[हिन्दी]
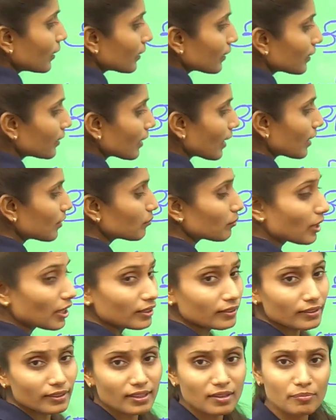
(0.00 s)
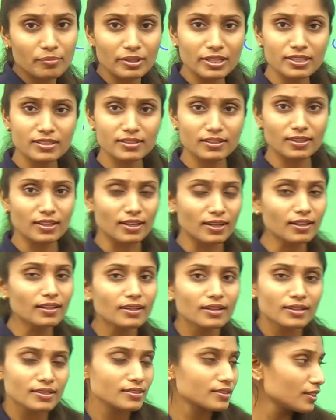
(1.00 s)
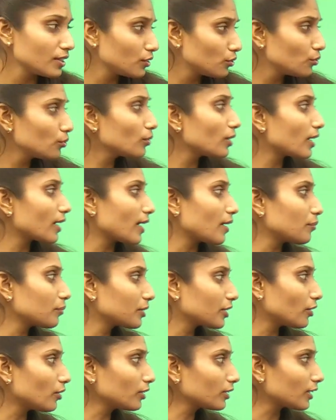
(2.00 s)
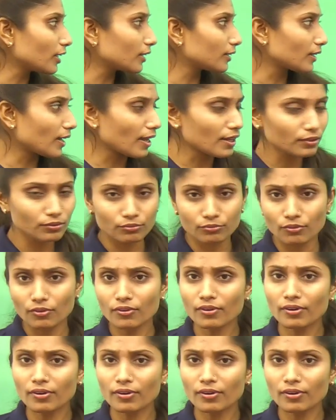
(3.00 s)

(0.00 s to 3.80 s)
ज्ञान मार्ग के बीच का सेतु का काम कौन करता है तो वो